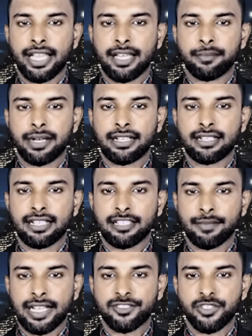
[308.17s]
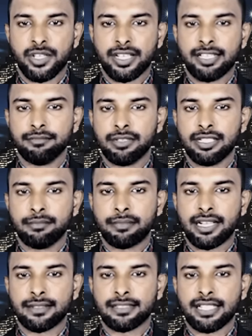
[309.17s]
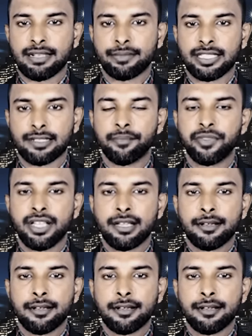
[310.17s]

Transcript: ஏற்பாடுகளின் வரிசையினை மேம்படுத்துதல் மற்றும்